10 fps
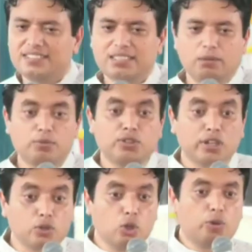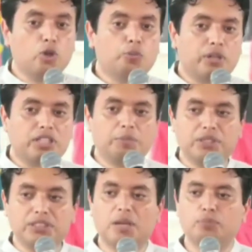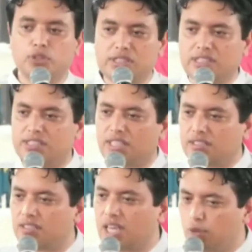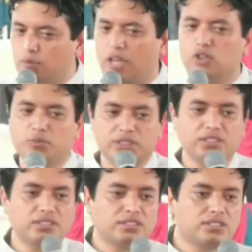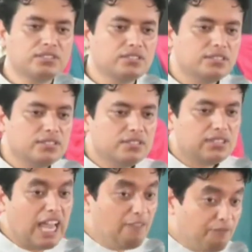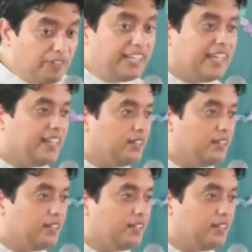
तब हम सड़कों के ऊपर थे पंजाब पुलिस के साथ आपको मालूम है एवरी डे